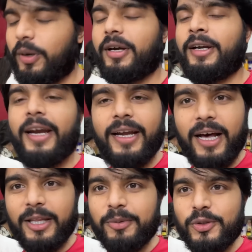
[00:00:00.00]
ढीठ
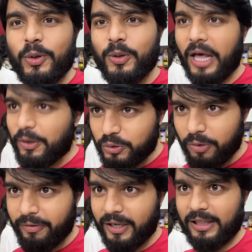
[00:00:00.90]
आदमी जो होता है उसको
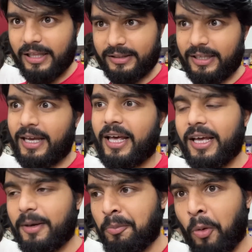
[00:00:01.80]
वक्त लगता है
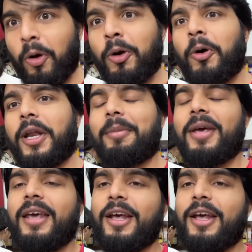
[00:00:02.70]
मोल्ड होने में